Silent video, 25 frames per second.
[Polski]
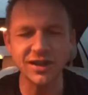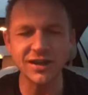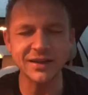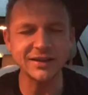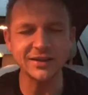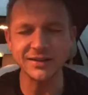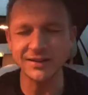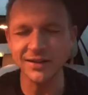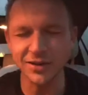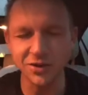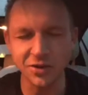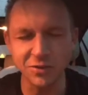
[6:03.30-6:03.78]

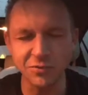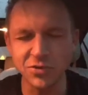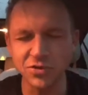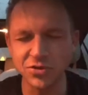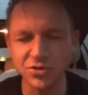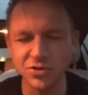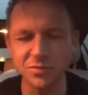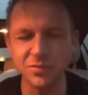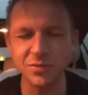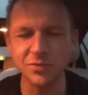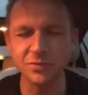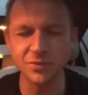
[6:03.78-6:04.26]
jaki tylko
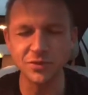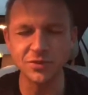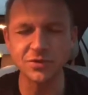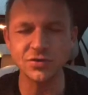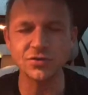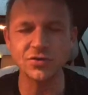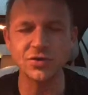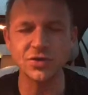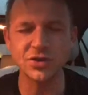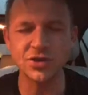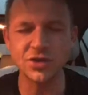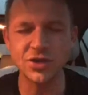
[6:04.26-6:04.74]
może po
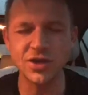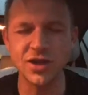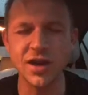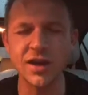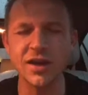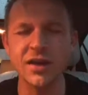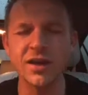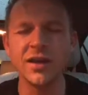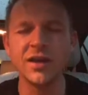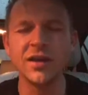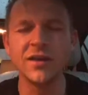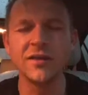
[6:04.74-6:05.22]
prostu ci się
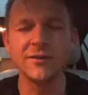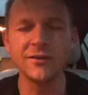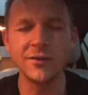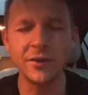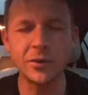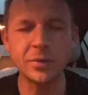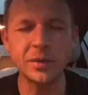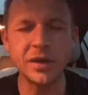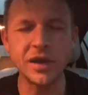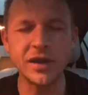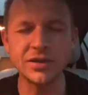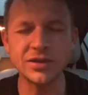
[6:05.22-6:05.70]

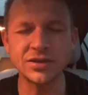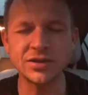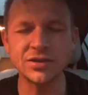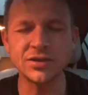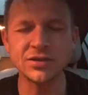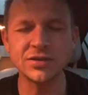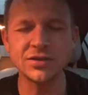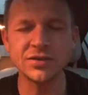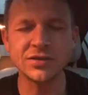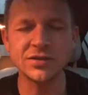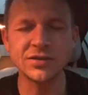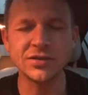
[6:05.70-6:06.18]

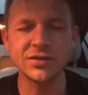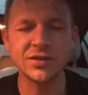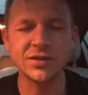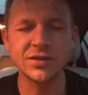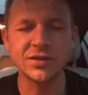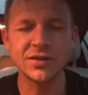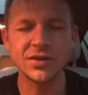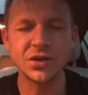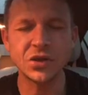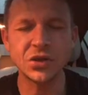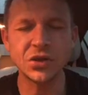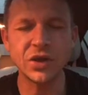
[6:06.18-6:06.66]
wyobrazić.
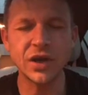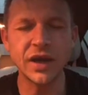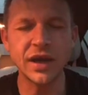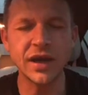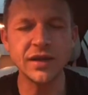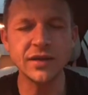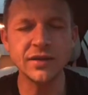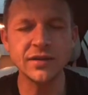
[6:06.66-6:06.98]
Ok?